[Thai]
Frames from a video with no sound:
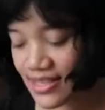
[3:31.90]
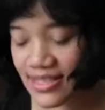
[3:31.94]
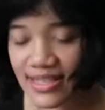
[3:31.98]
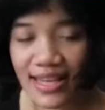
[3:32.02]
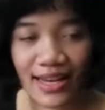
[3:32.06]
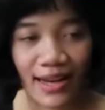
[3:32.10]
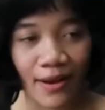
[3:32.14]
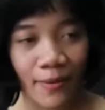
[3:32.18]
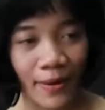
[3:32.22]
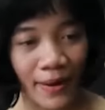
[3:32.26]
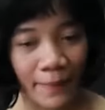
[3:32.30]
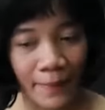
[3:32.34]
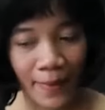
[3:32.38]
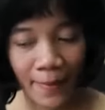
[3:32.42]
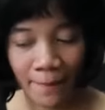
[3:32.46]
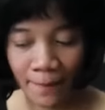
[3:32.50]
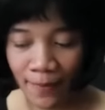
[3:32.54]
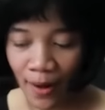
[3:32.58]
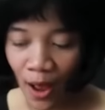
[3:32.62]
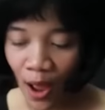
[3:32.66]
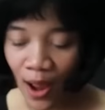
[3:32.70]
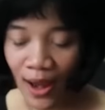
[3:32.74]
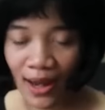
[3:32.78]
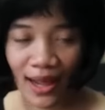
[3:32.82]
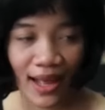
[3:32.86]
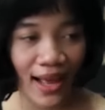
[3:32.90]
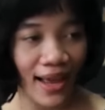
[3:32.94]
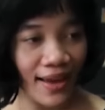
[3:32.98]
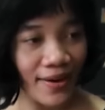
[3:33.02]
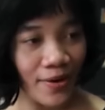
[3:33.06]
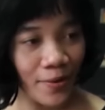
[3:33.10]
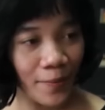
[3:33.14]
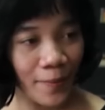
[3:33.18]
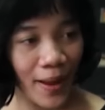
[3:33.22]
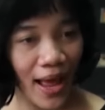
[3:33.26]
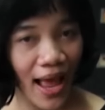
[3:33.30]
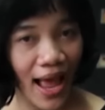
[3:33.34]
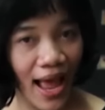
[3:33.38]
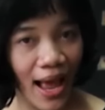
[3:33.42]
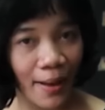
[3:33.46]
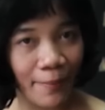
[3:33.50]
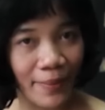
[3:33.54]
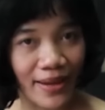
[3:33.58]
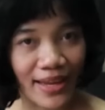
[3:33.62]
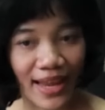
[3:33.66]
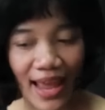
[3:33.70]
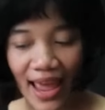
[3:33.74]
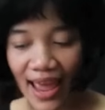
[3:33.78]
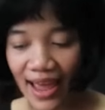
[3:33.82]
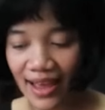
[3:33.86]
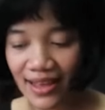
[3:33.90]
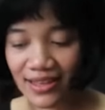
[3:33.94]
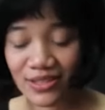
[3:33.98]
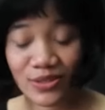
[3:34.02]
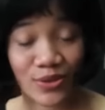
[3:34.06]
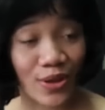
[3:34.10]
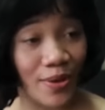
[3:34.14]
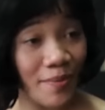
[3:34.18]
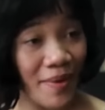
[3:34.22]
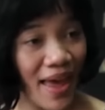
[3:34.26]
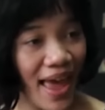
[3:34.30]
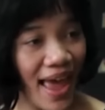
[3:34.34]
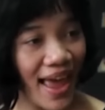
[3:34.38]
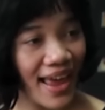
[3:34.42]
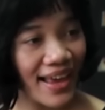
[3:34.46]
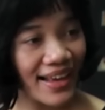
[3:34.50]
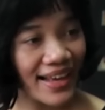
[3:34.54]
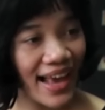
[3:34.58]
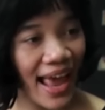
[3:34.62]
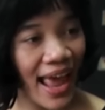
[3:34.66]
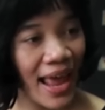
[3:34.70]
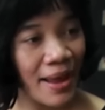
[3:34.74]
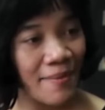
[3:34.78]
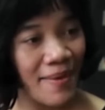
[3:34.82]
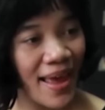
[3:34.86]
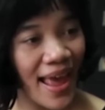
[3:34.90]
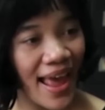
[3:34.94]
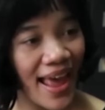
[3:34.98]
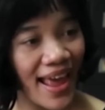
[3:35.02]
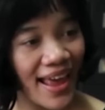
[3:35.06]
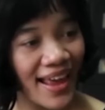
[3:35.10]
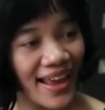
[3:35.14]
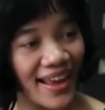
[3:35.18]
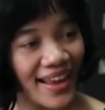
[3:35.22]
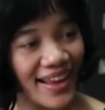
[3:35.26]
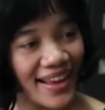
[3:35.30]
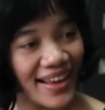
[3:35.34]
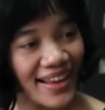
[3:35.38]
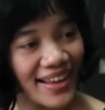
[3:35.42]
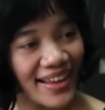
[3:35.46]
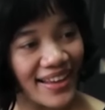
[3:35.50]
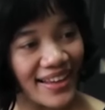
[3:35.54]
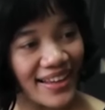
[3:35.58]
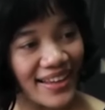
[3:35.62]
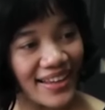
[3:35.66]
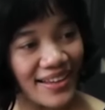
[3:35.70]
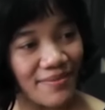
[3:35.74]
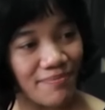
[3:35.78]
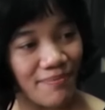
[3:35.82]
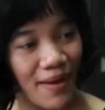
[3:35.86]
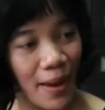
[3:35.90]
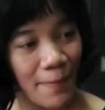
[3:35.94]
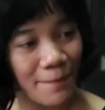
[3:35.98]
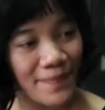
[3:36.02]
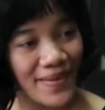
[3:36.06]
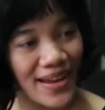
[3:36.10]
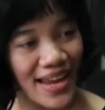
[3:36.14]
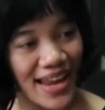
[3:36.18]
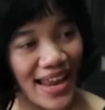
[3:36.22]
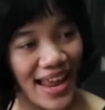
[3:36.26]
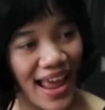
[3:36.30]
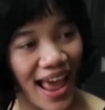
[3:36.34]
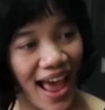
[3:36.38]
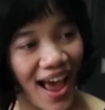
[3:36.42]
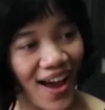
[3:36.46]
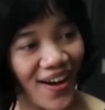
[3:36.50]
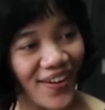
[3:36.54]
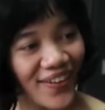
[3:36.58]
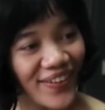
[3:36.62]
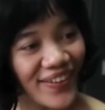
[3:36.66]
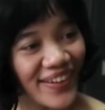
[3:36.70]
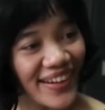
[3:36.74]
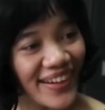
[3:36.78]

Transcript: เสร็จเรียบร้อยแล้วค่ะน้องผ้าเป็นไง สวยไหมง่ายไหมแป๊บเดียว